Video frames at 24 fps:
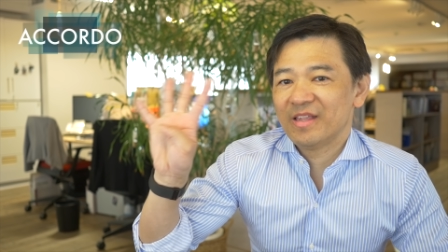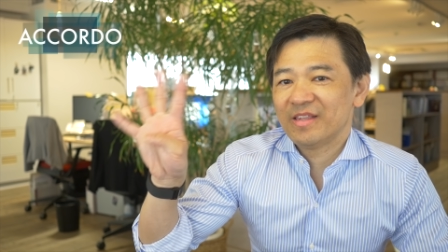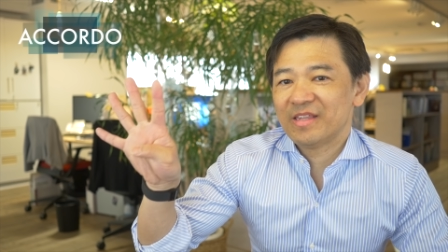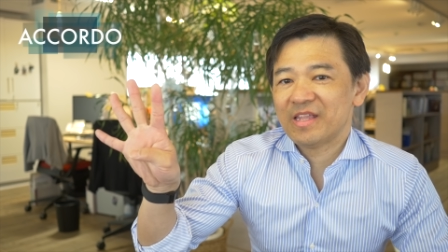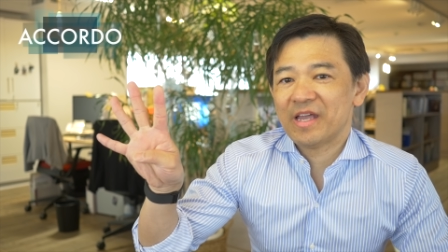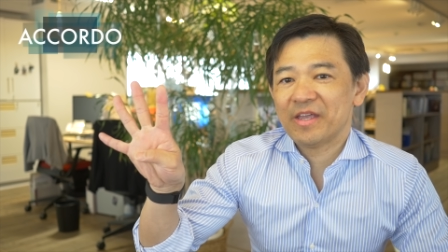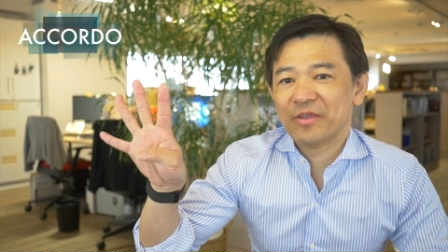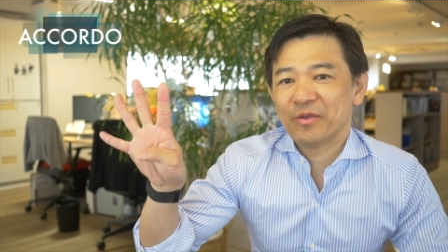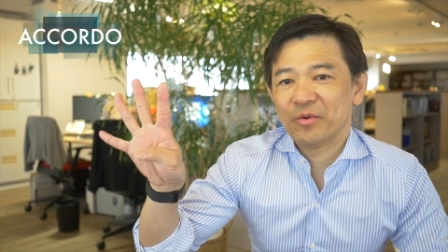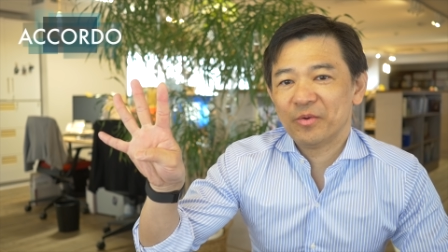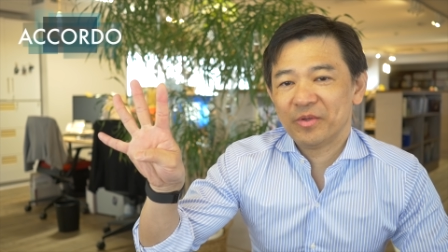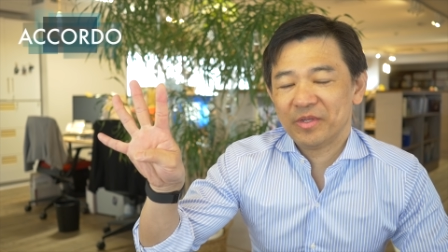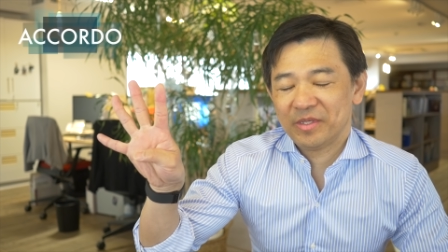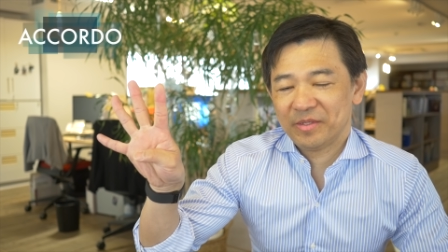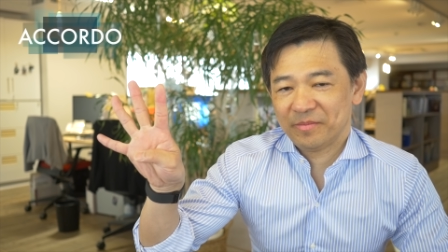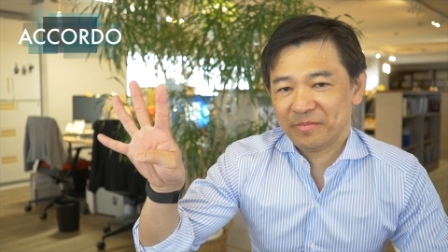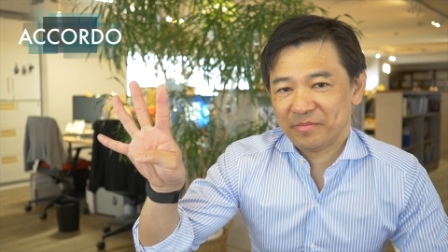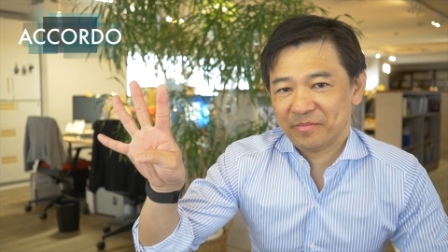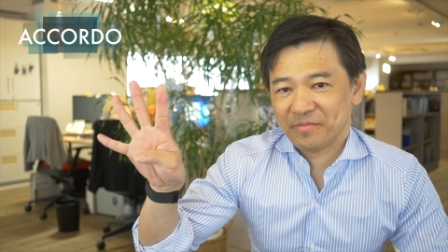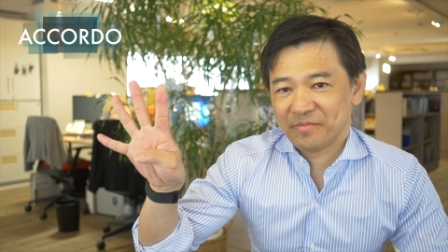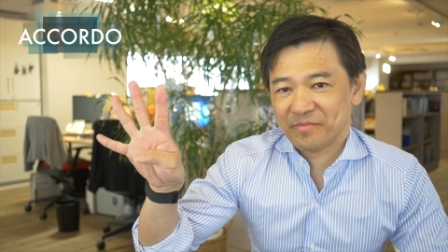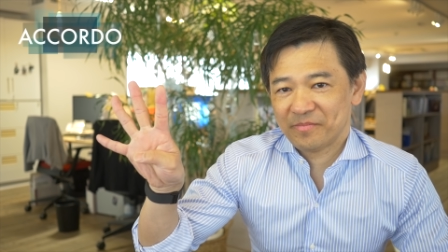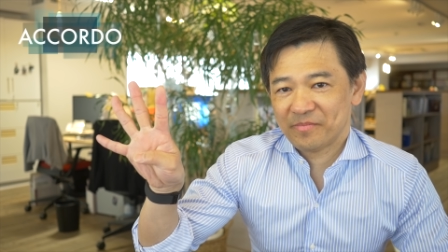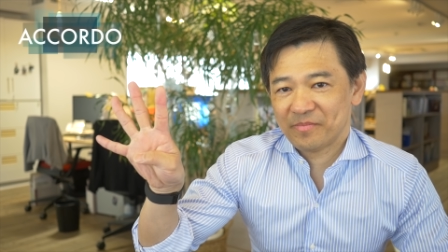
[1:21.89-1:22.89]
第4
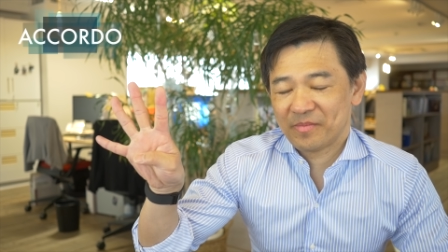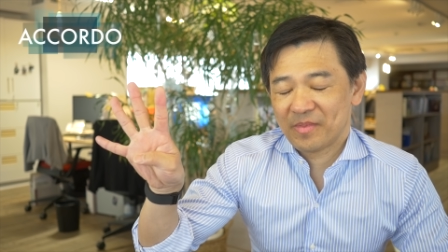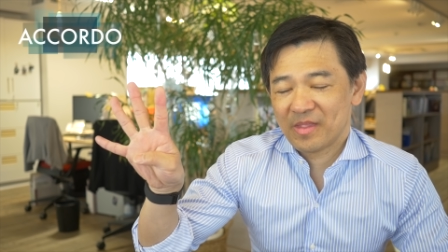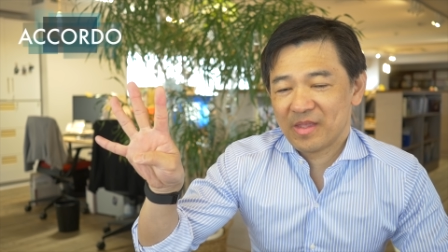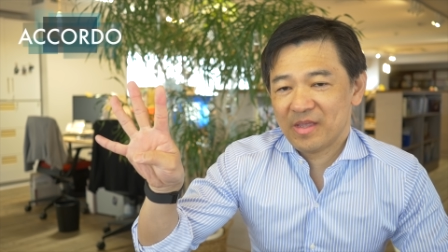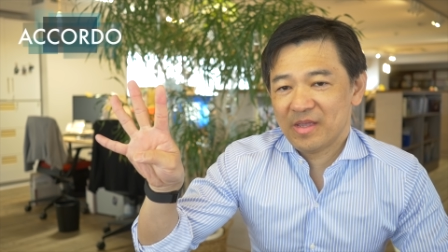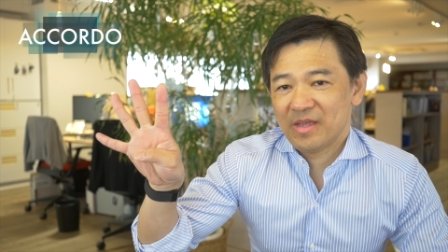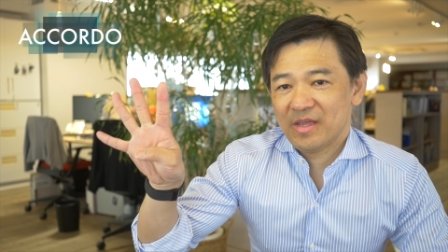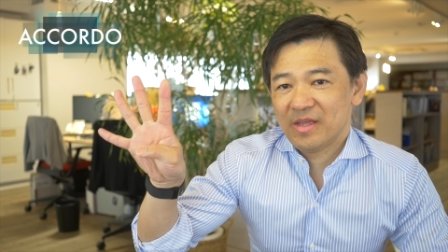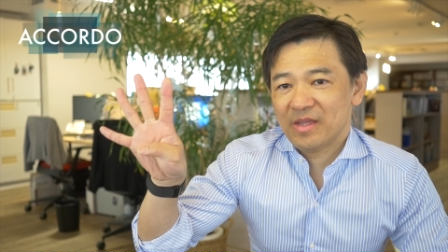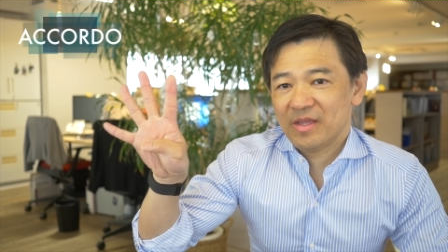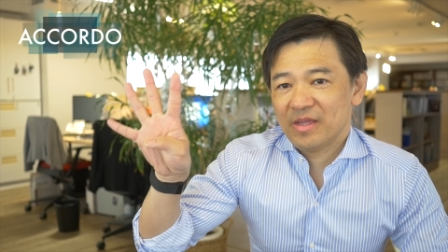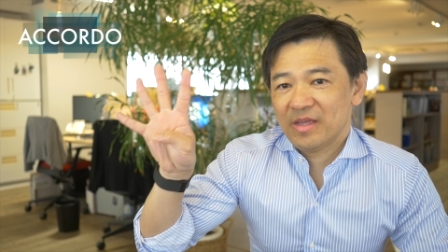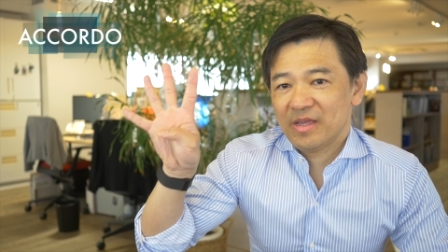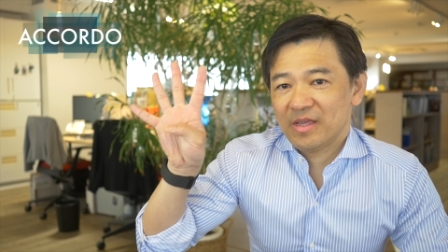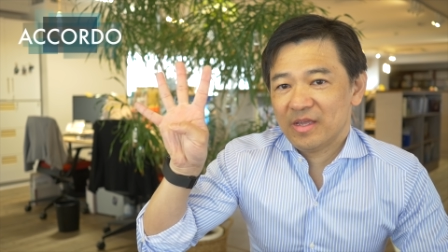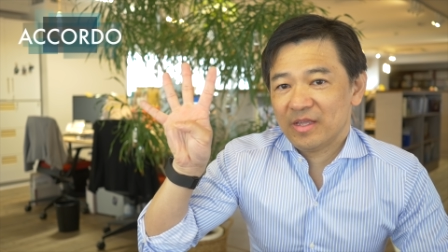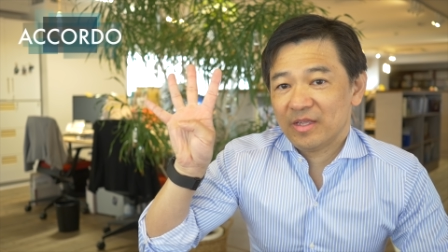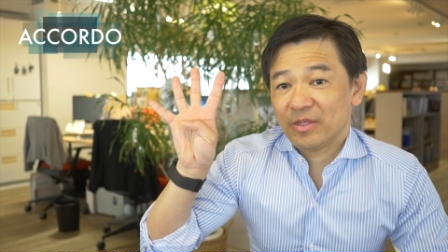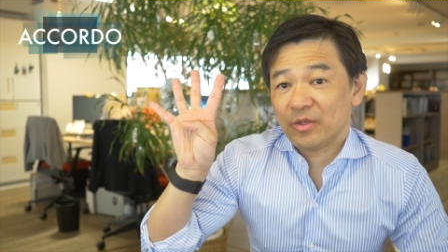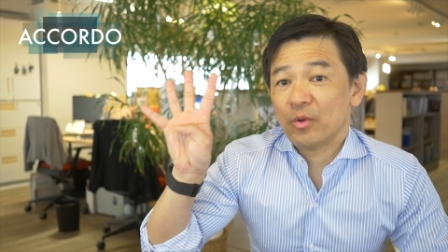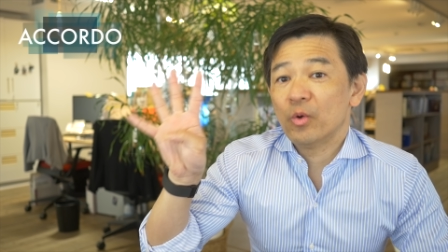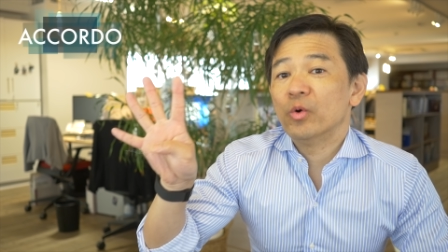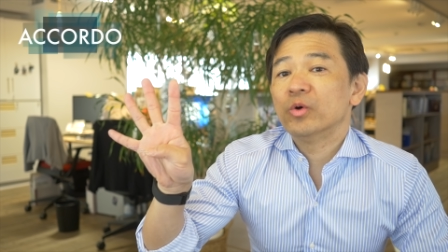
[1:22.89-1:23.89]

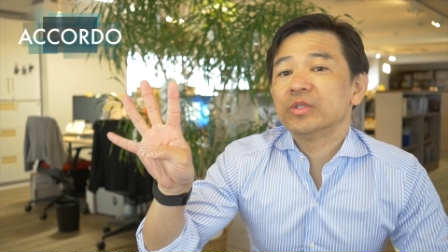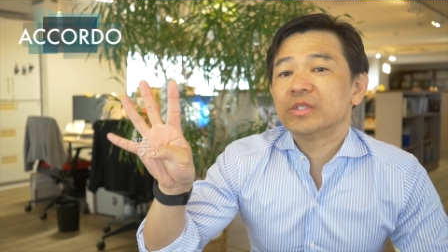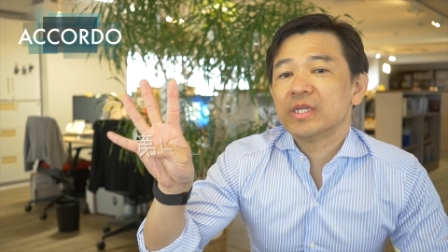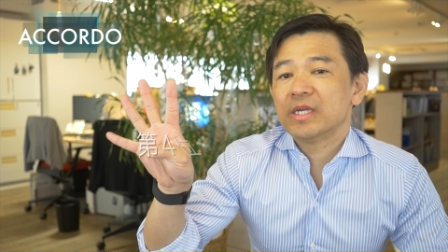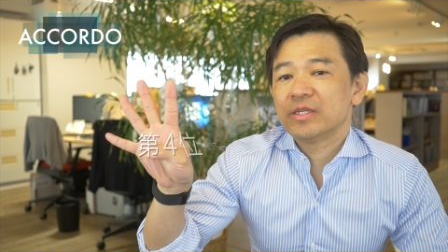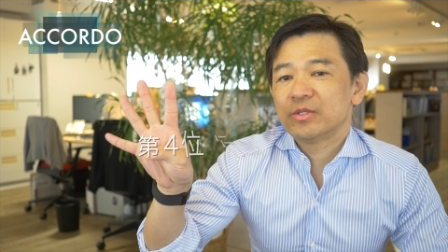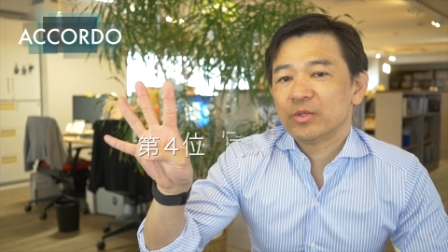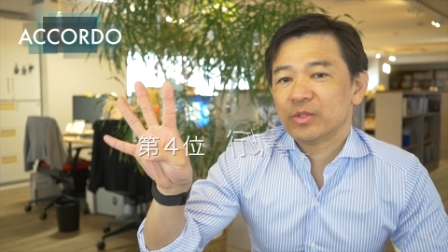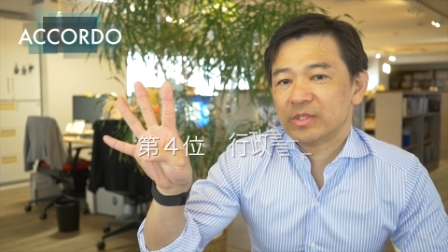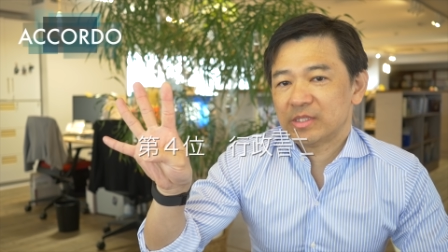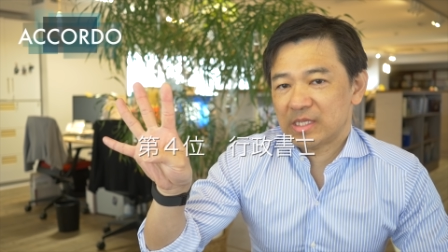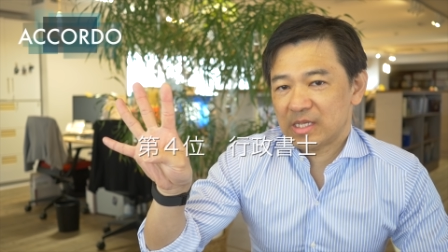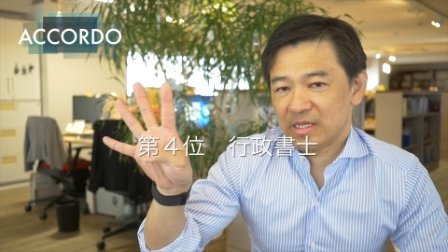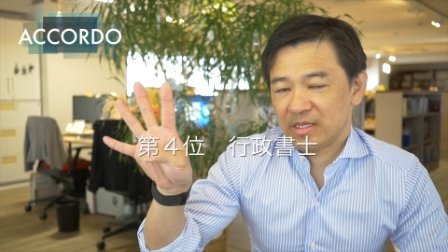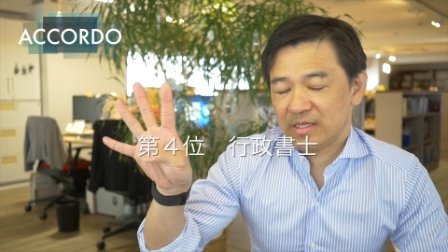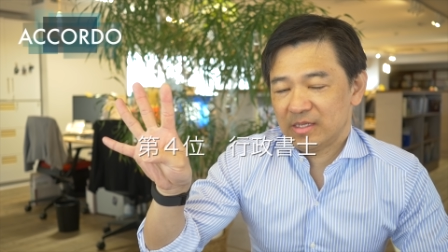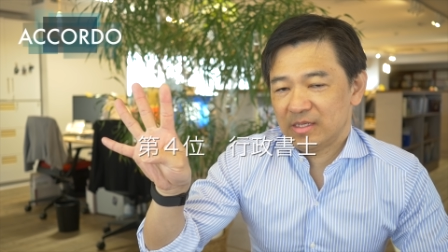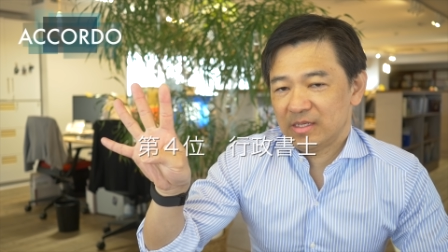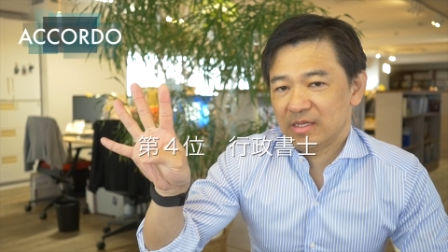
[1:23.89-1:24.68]
行政書士さん